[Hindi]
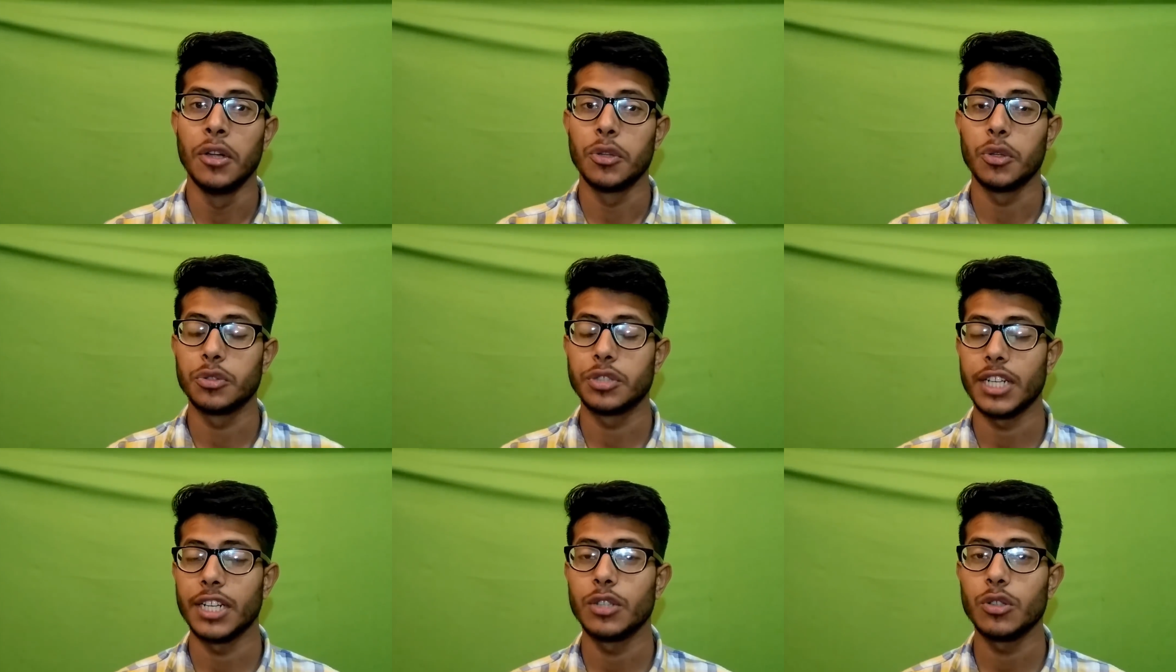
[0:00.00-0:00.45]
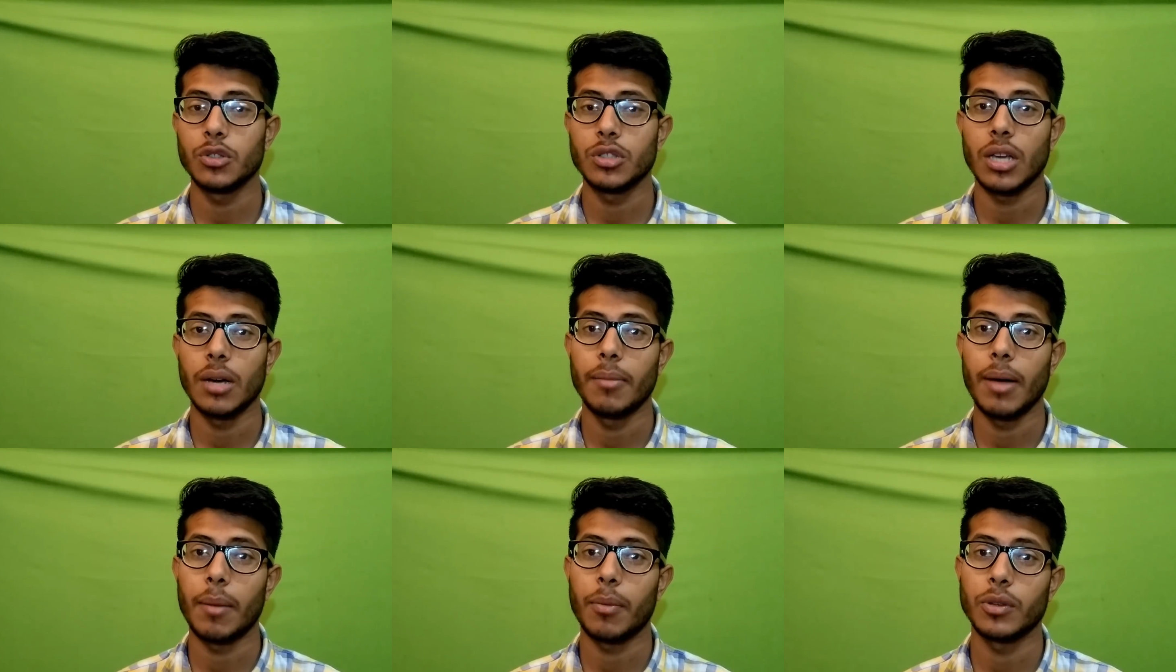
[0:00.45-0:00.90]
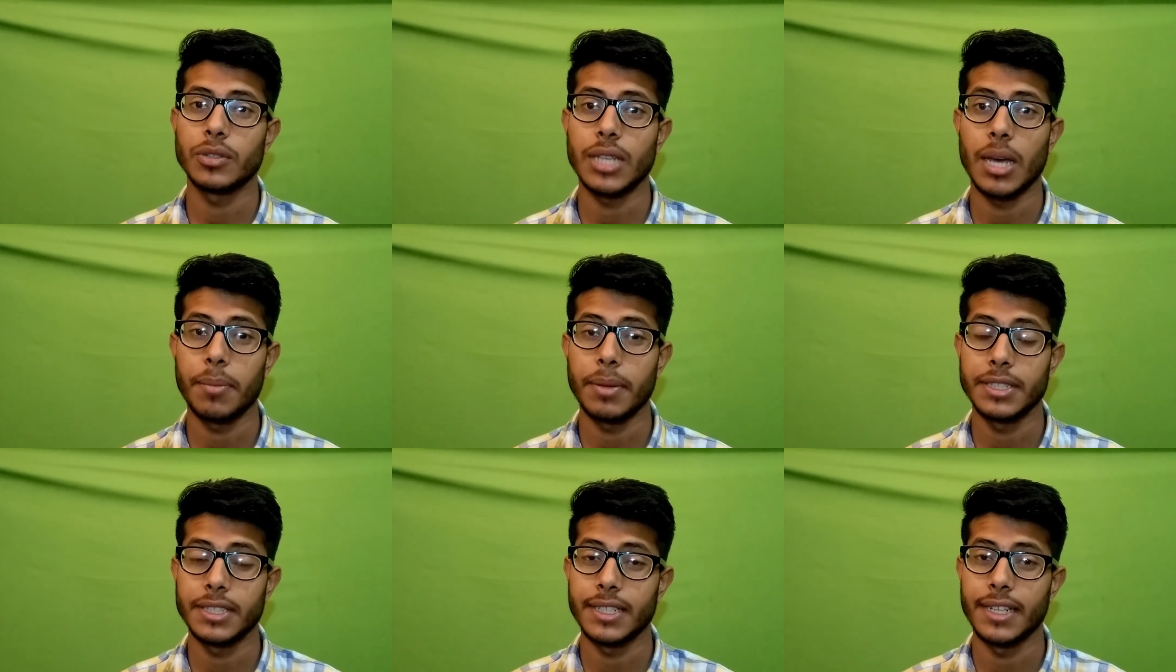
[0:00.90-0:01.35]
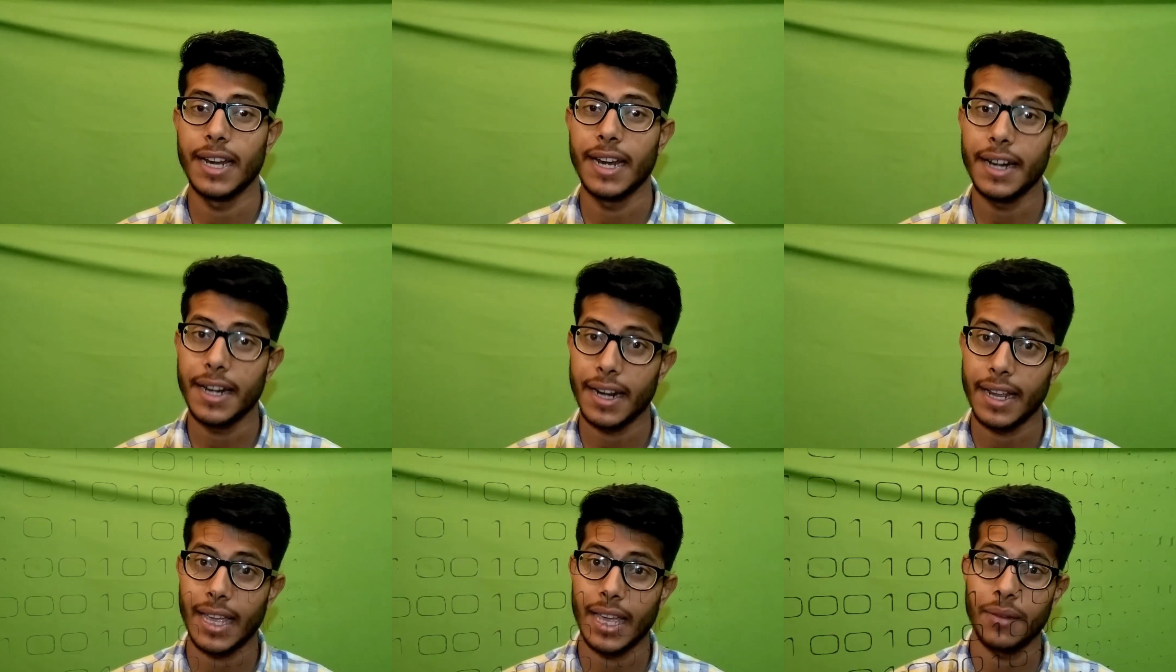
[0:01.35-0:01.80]
तो चलिए दोस्तों मैं आपको जहाँ पर इस
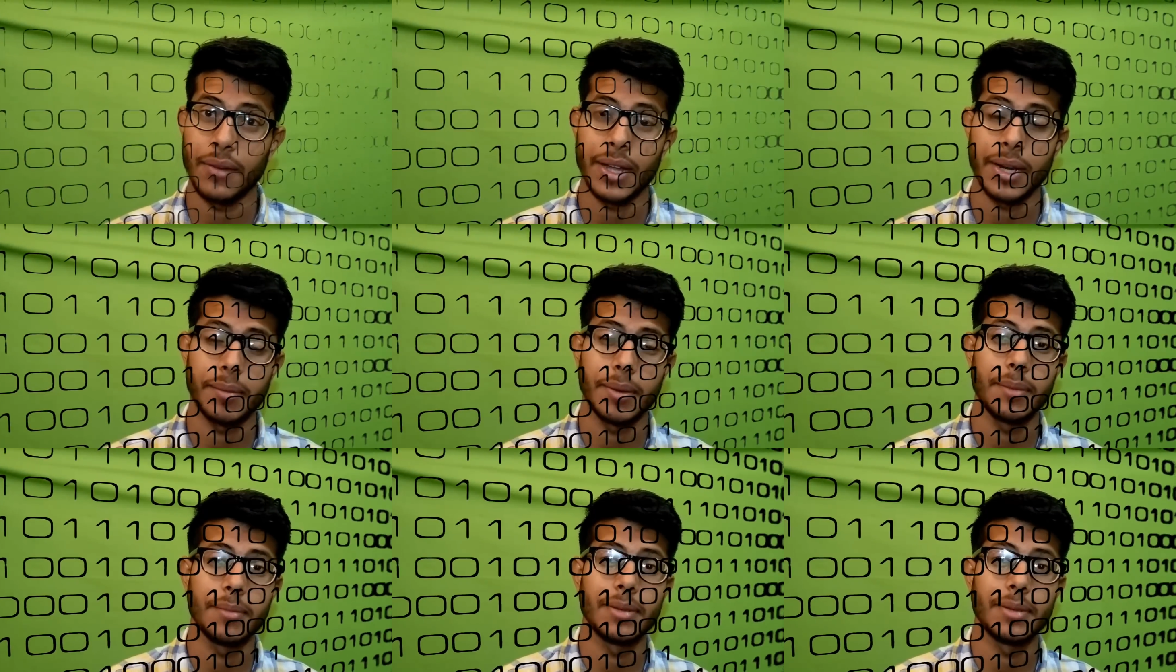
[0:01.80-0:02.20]
नई ट्रिक के बारे